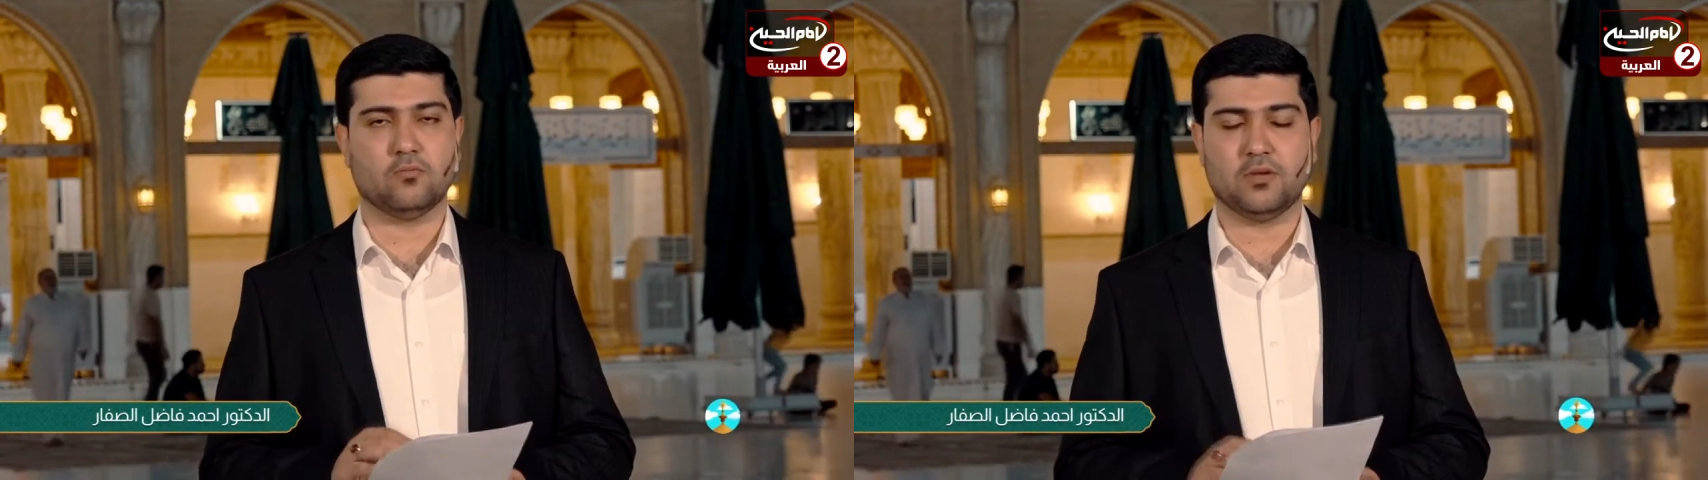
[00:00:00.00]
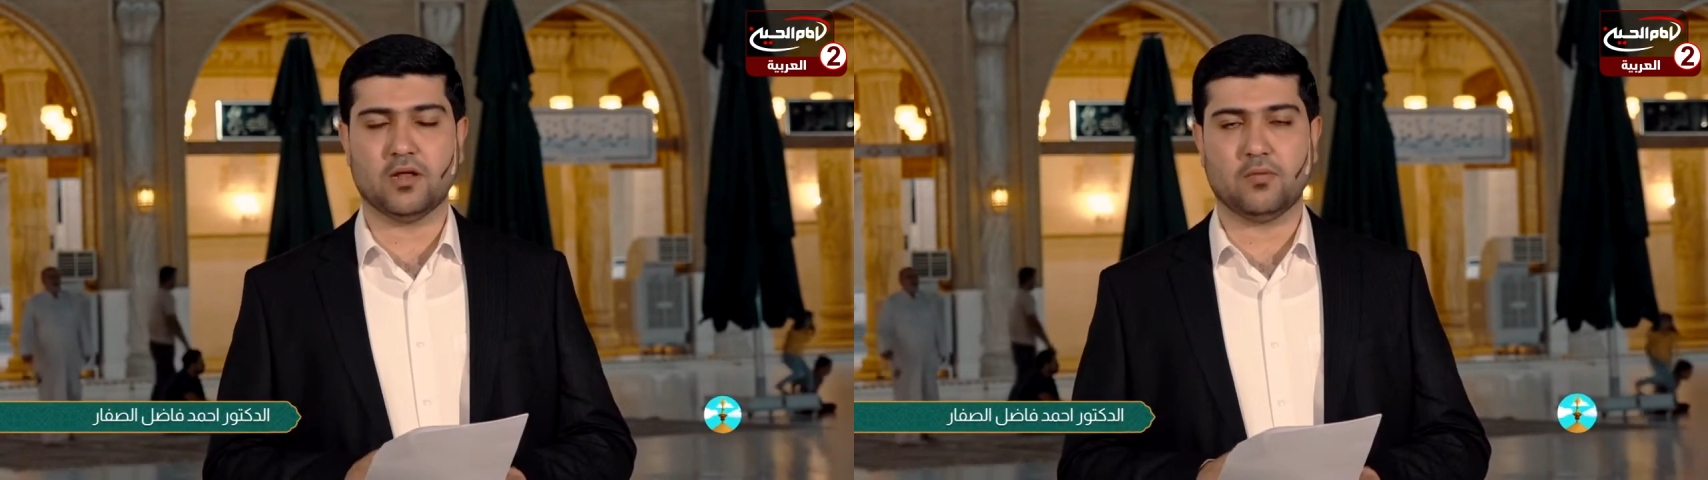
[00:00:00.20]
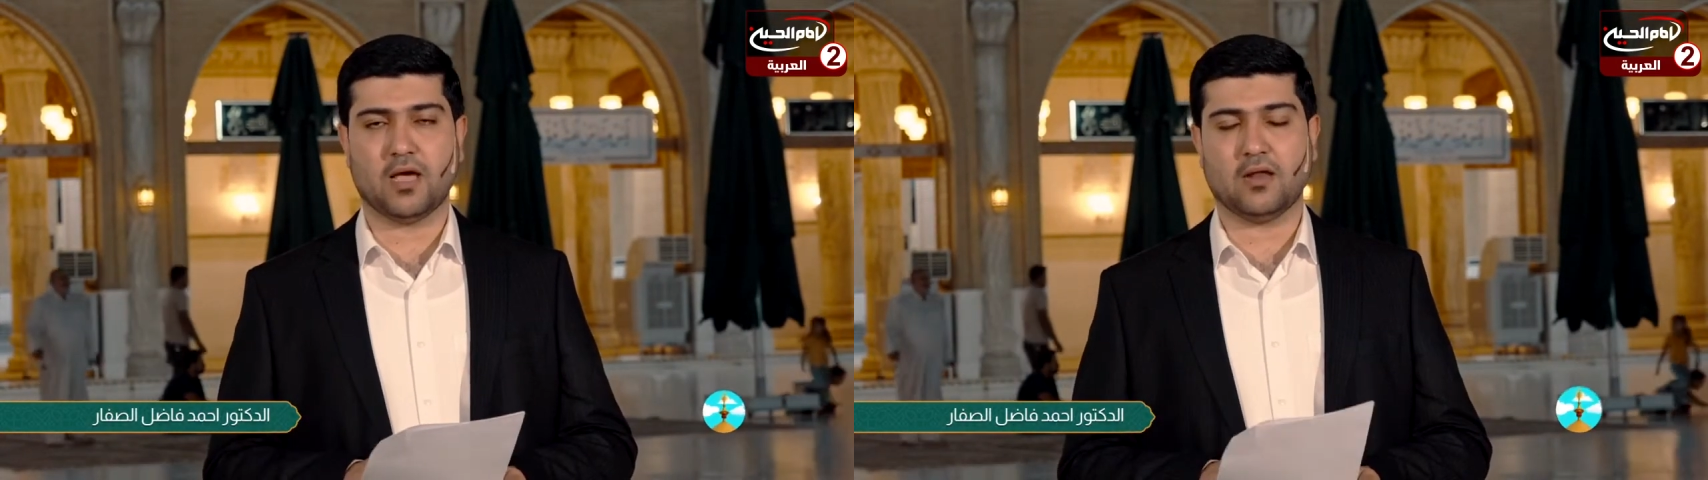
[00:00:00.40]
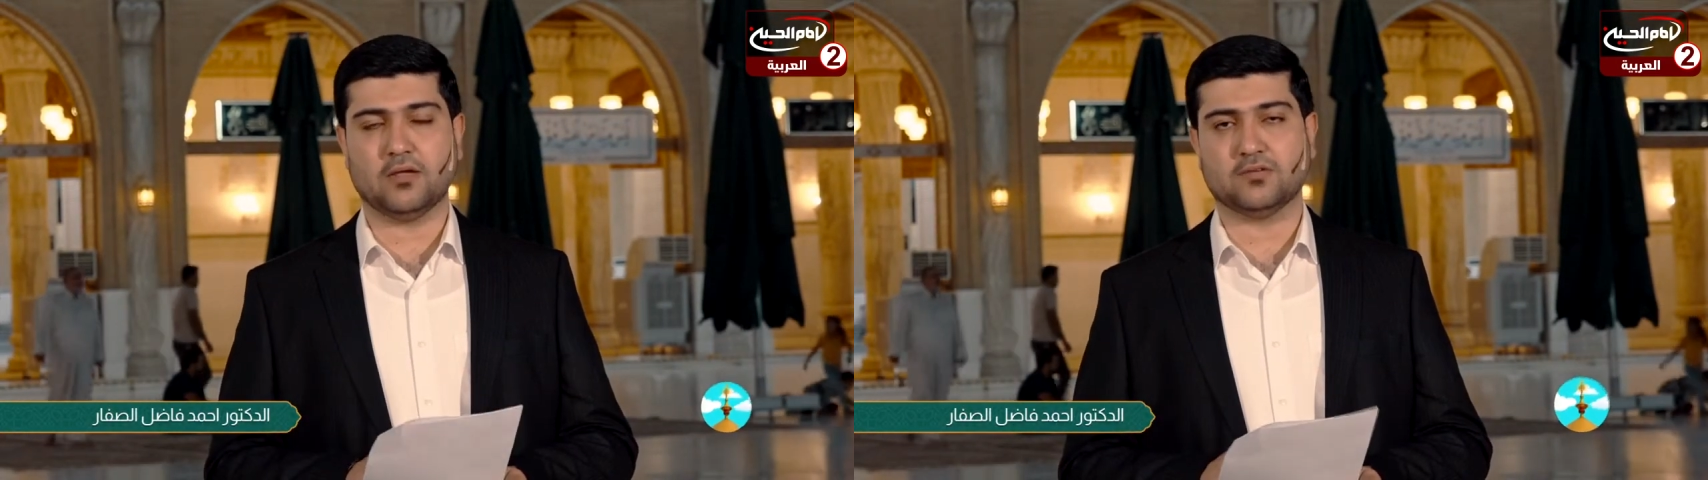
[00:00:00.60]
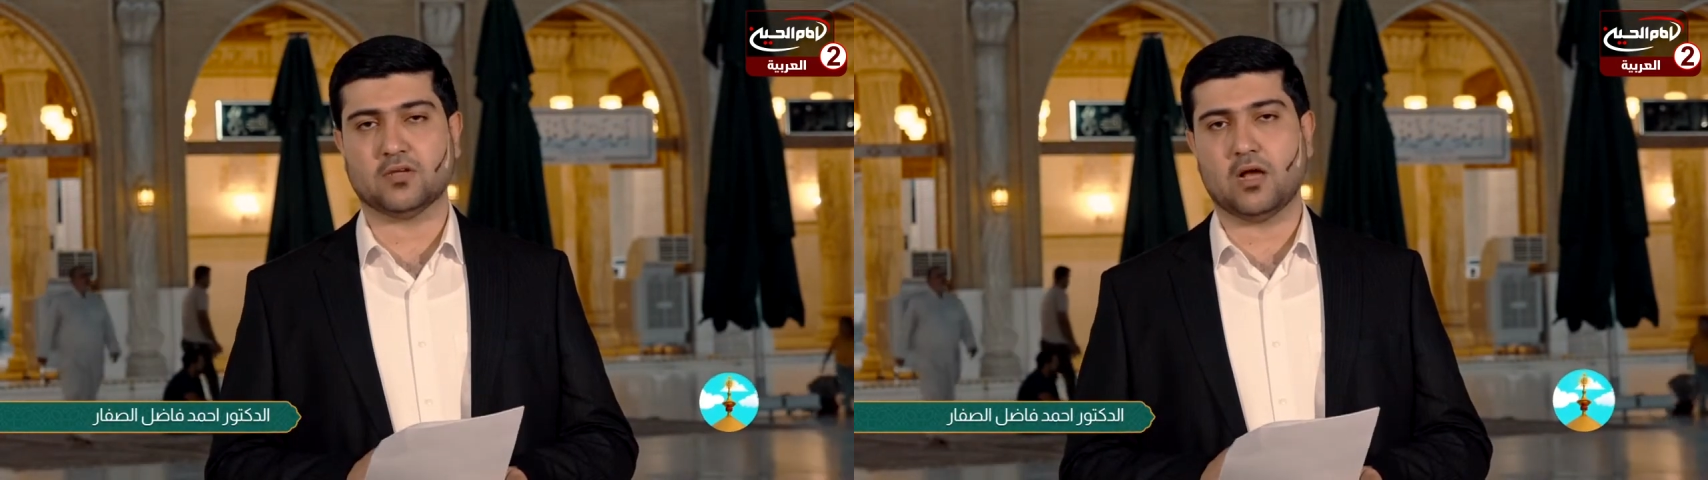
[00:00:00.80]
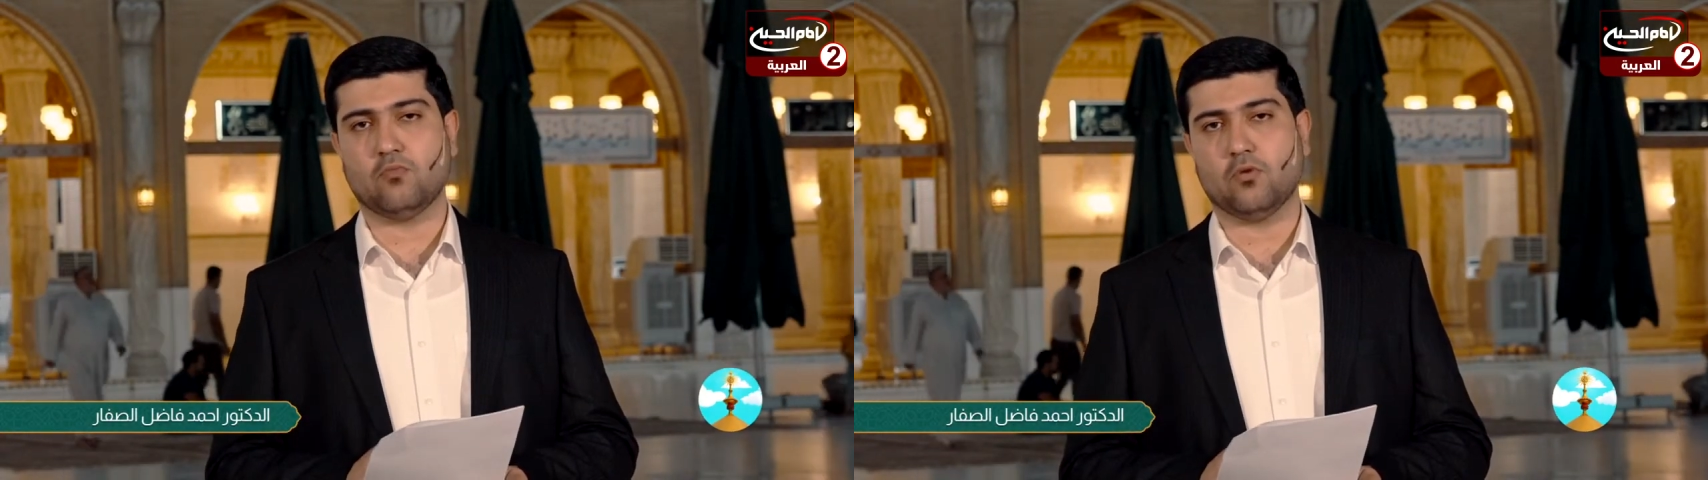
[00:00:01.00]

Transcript: بالنبي عليه السلام